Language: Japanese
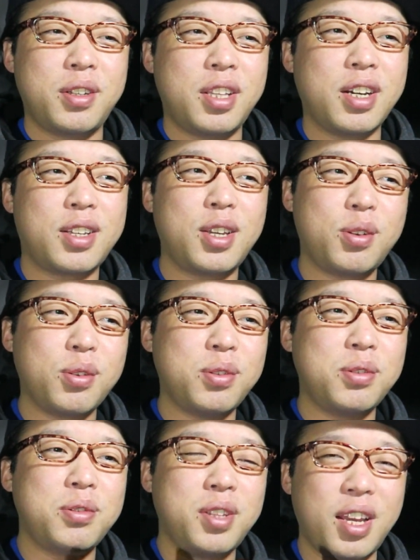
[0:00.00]
だから結
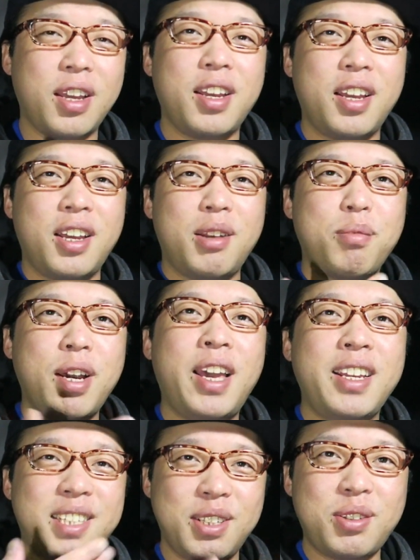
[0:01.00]
局ね、毎
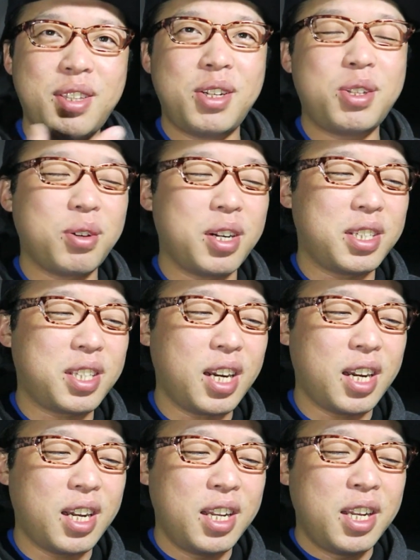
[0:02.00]
日乗ってる人からし
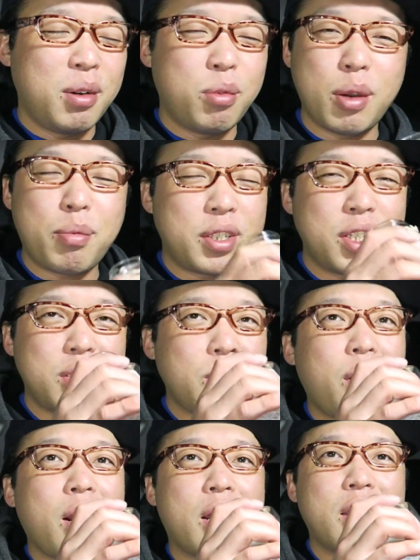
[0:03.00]
たら、まあ、やっぱ全
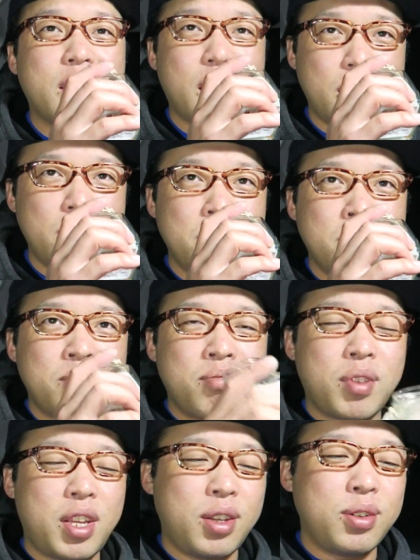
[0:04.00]
然わかんな
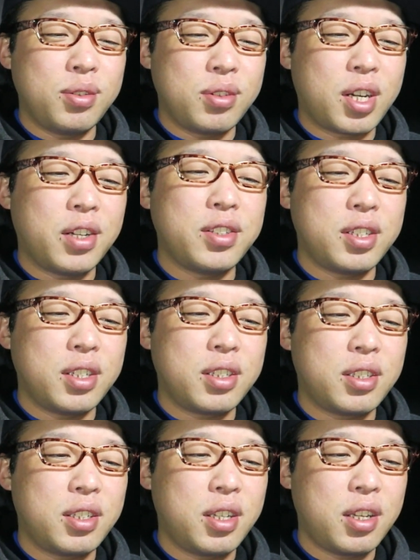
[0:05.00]
いっていう感じで
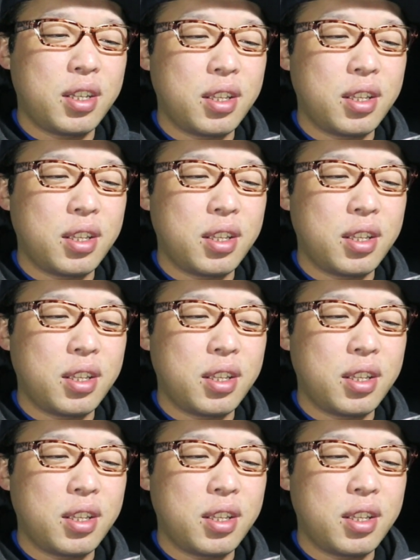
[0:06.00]
す。